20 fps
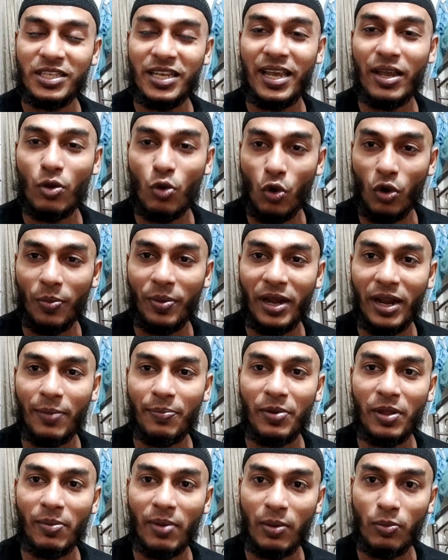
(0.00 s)
যে করবেন
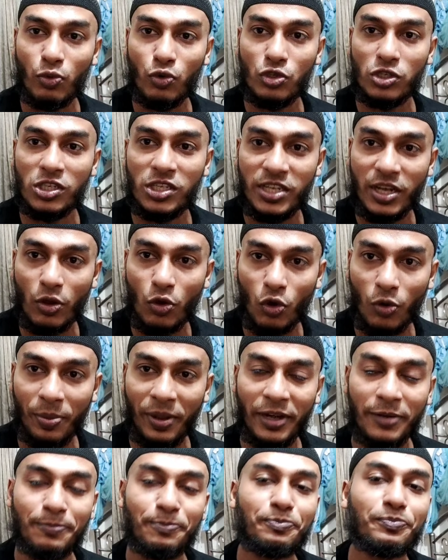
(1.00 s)
আপনি বা বা বুস্ট যে
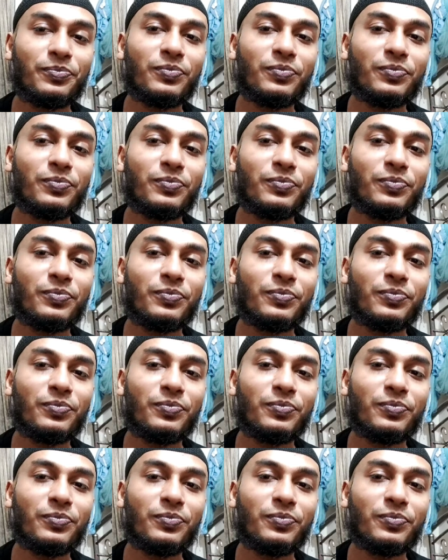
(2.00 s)
করবেন